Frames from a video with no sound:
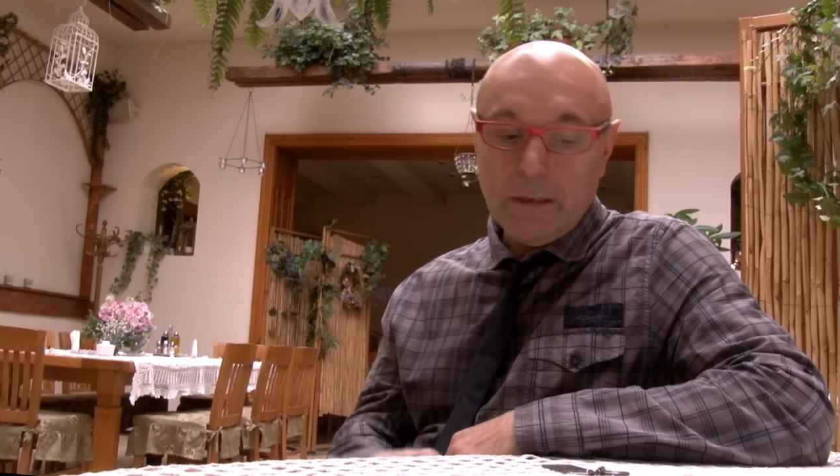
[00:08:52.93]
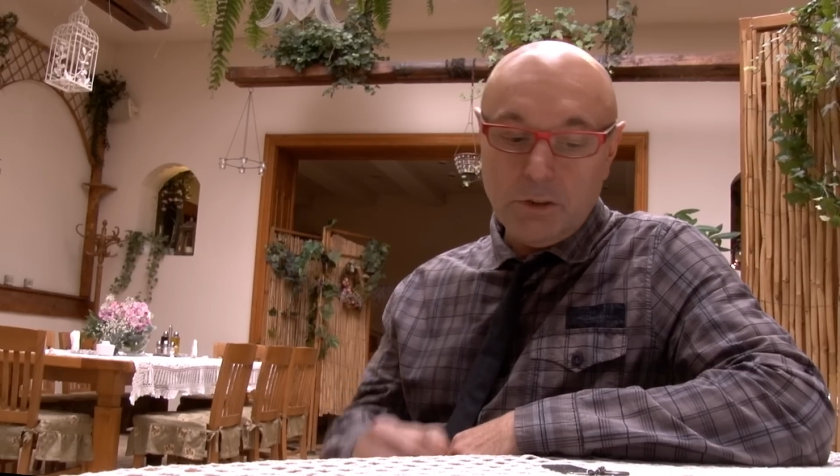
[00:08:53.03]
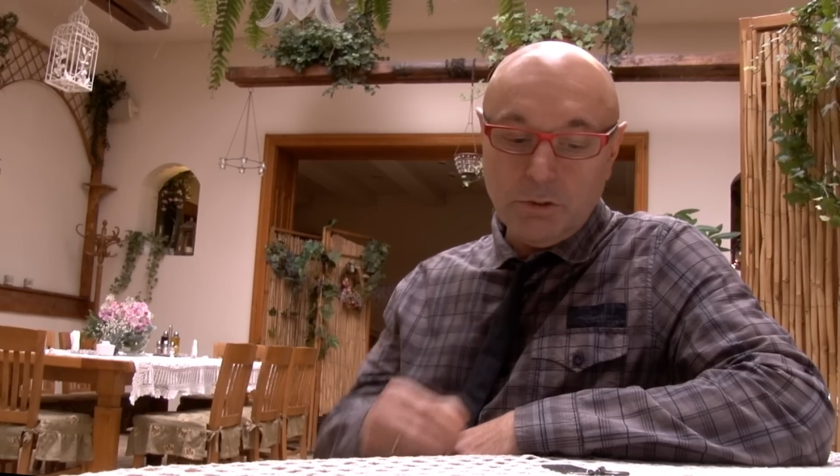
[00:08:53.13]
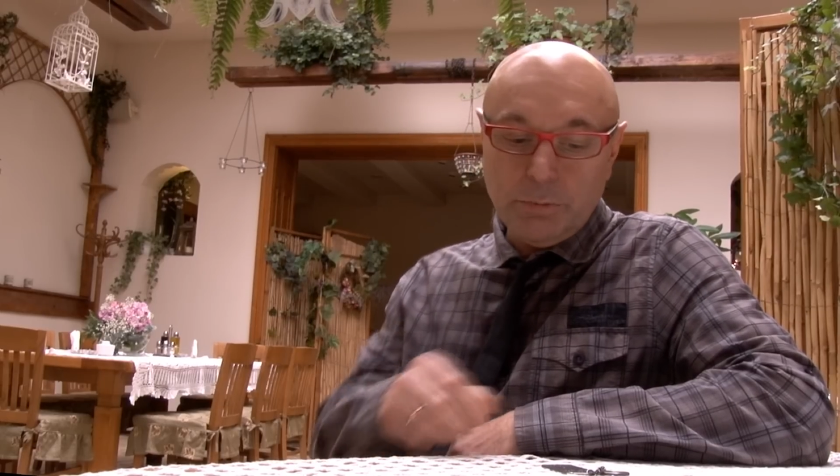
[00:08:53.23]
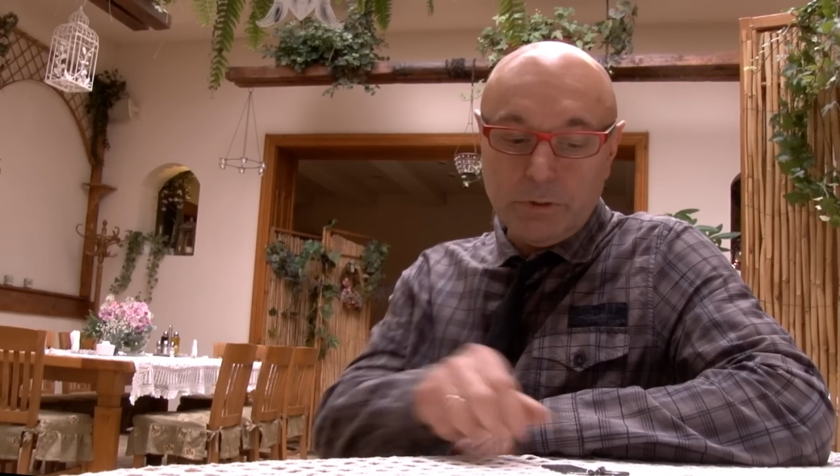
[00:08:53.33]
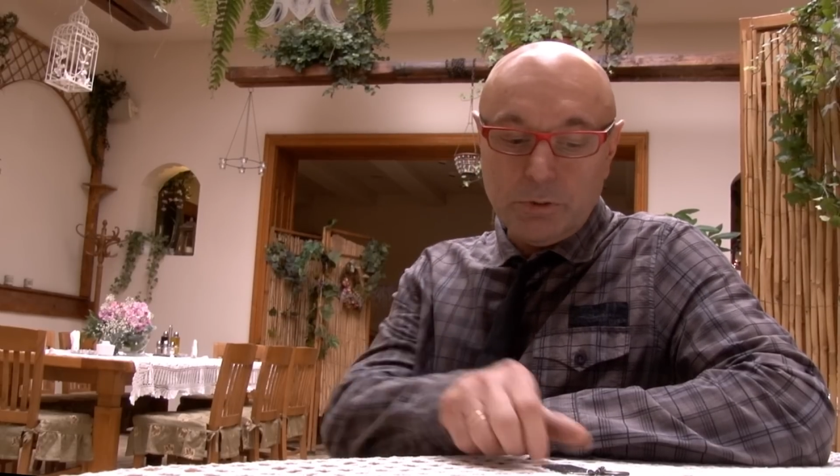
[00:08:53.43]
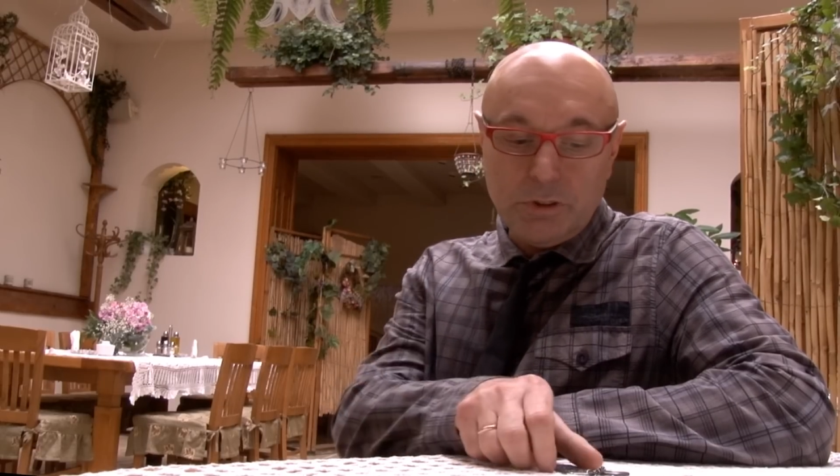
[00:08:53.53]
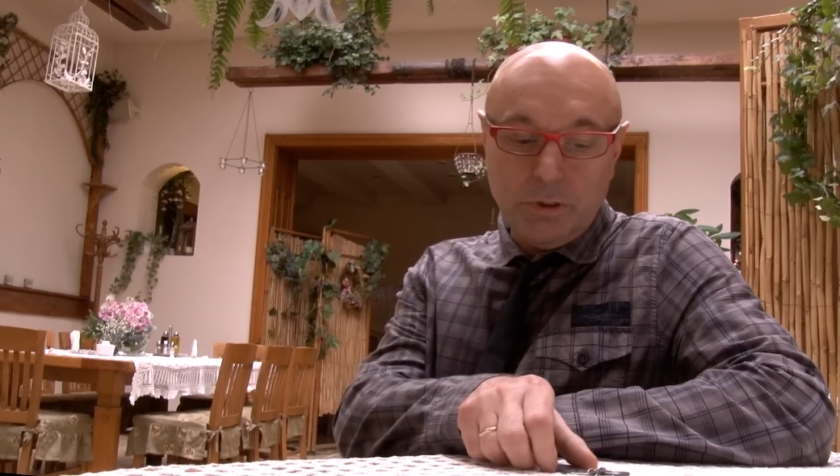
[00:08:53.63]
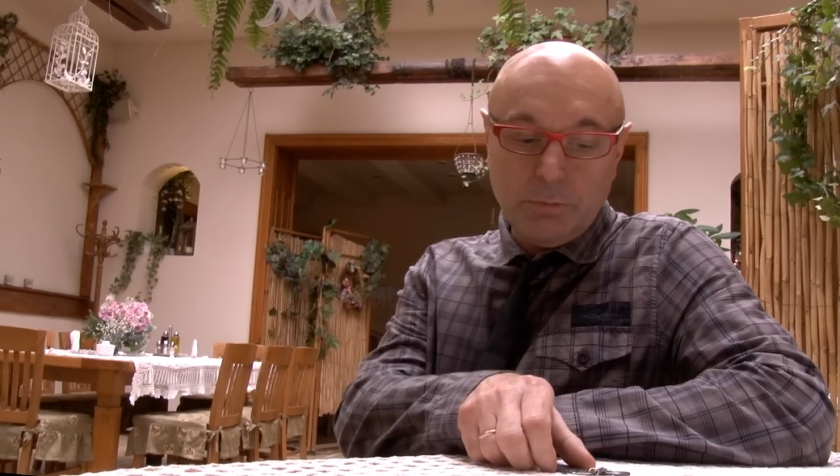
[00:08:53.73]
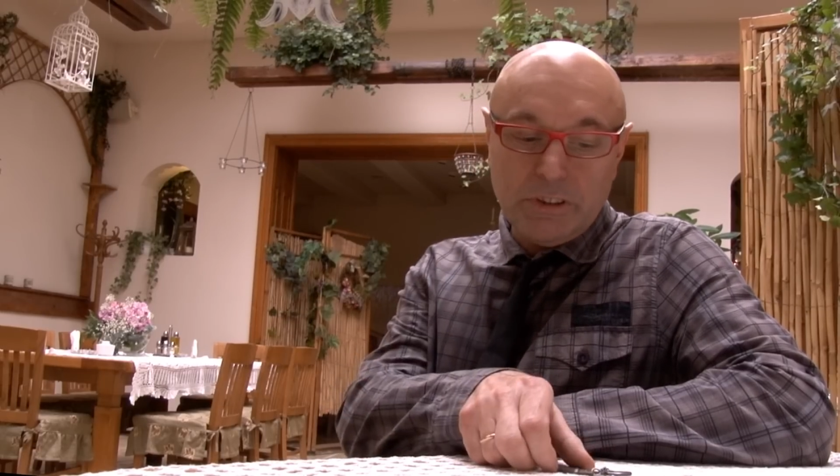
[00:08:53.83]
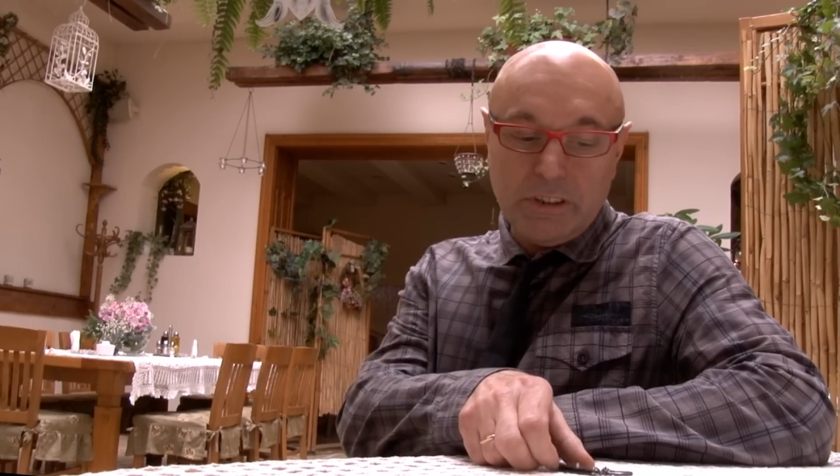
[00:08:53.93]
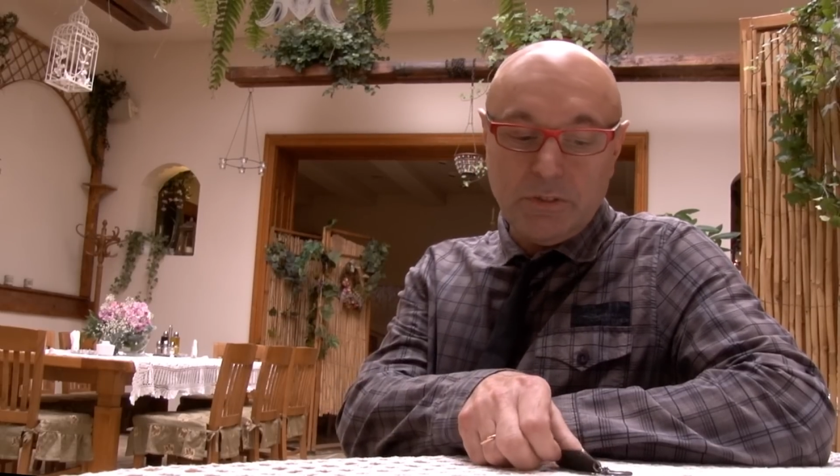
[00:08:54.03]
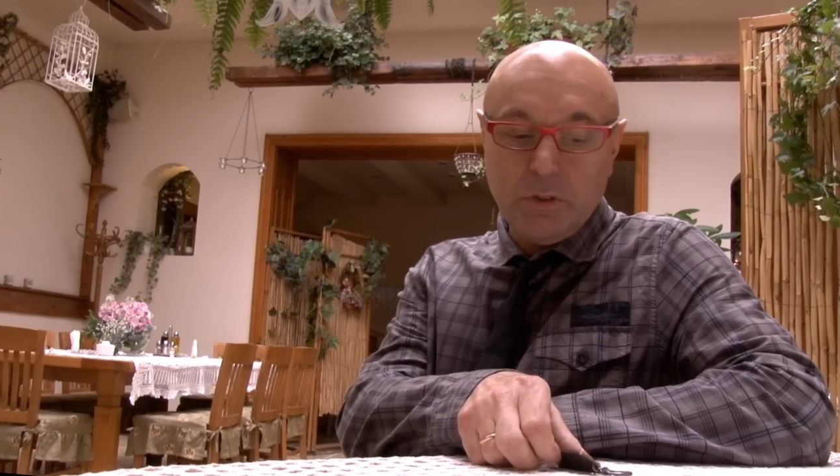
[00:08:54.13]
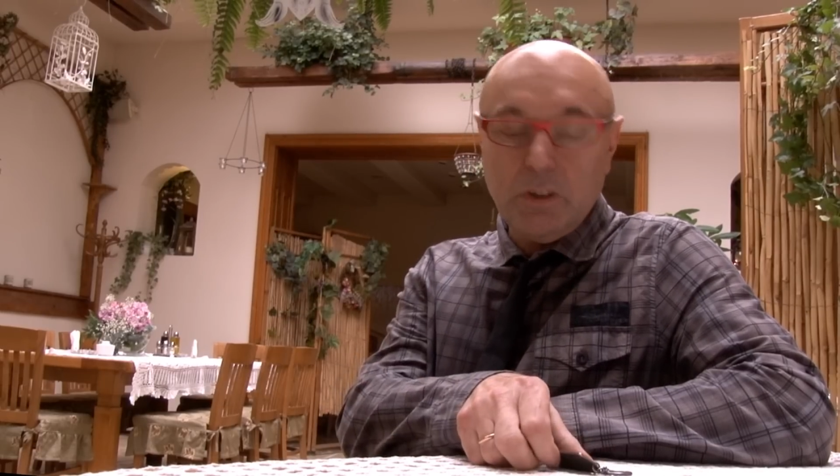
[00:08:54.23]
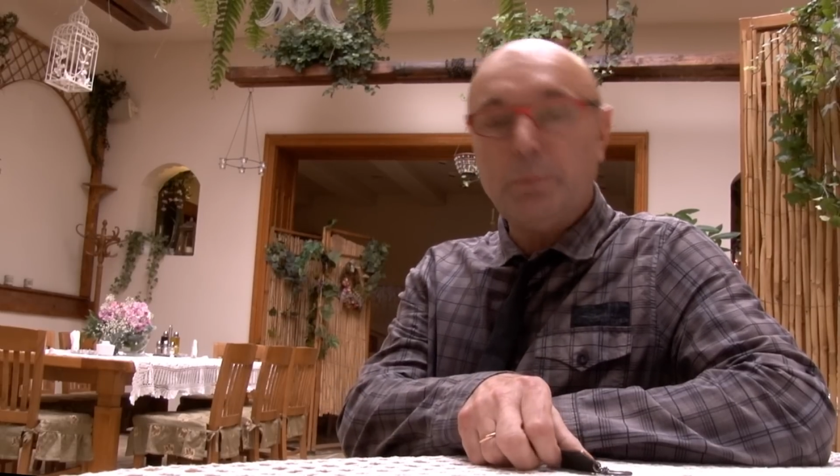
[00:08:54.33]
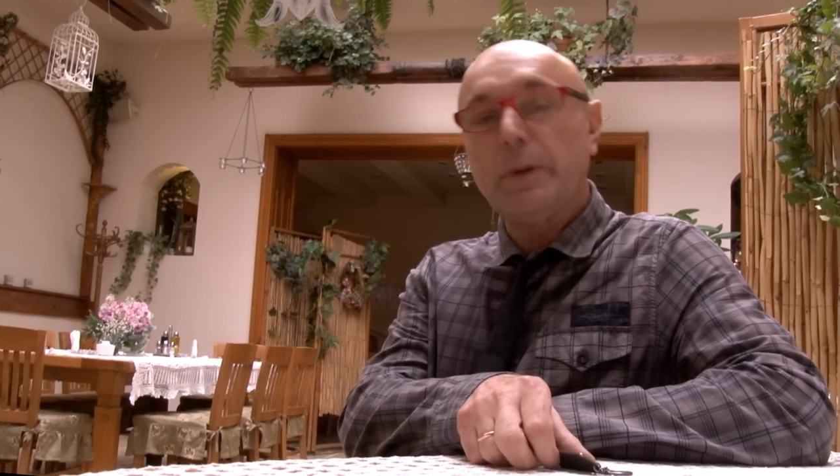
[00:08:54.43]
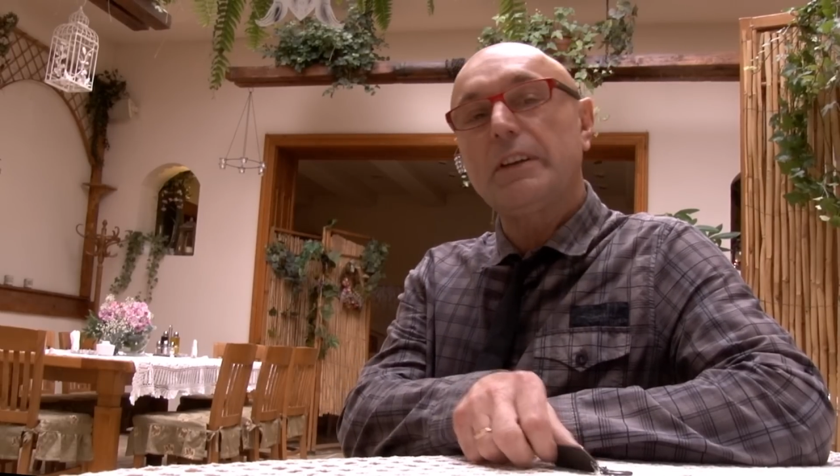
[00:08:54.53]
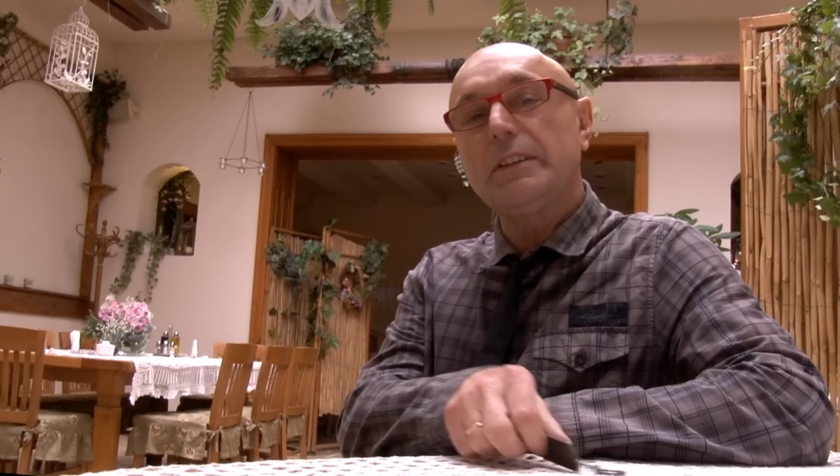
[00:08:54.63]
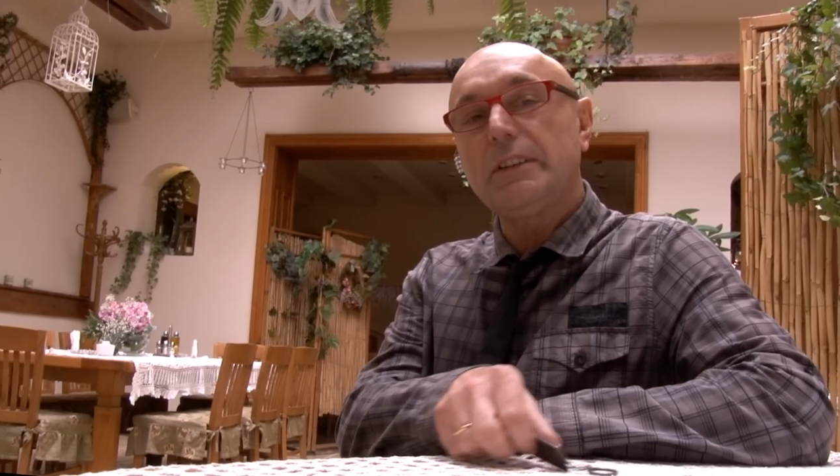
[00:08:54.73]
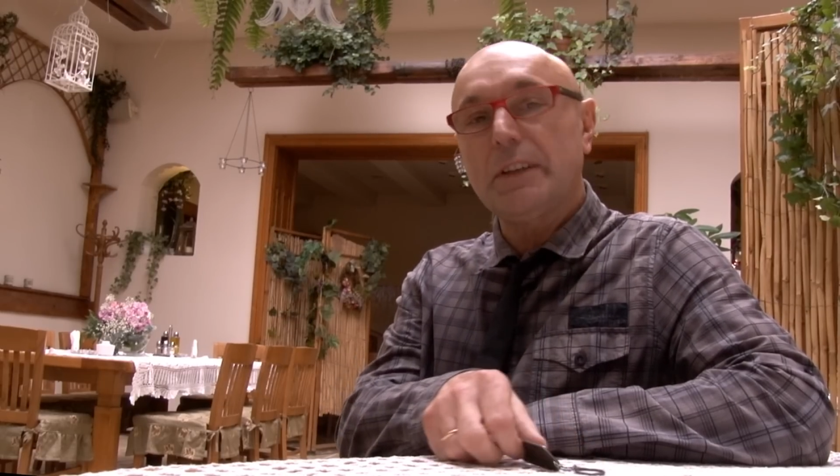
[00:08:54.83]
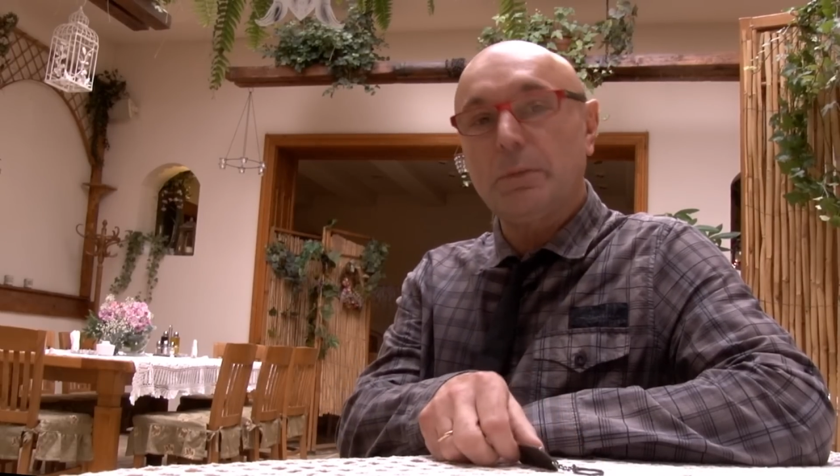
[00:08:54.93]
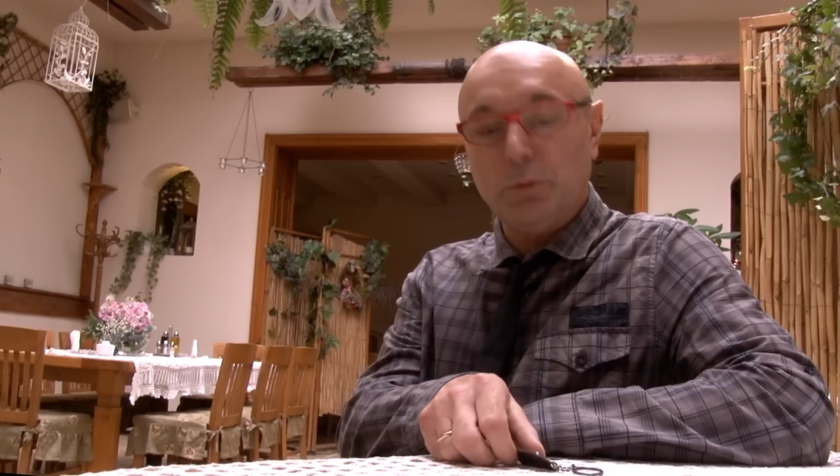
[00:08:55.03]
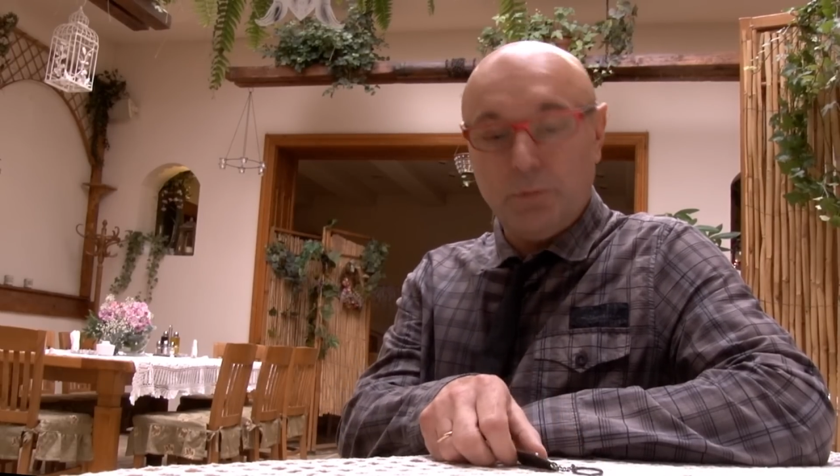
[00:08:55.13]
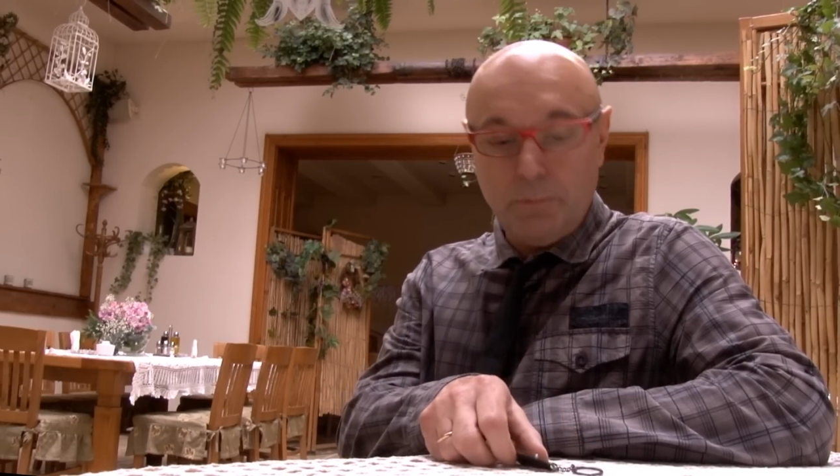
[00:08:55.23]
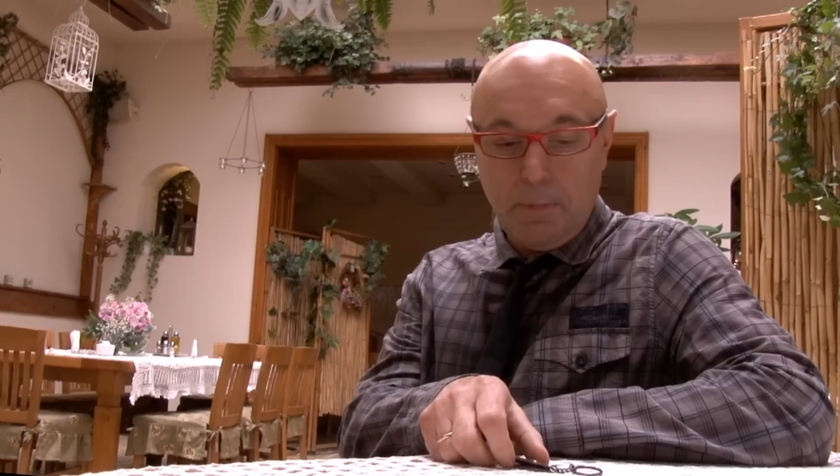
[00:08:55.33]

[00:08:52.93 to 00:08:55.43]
z ludźmi, którzy do mnie zadzwonili parę dni temu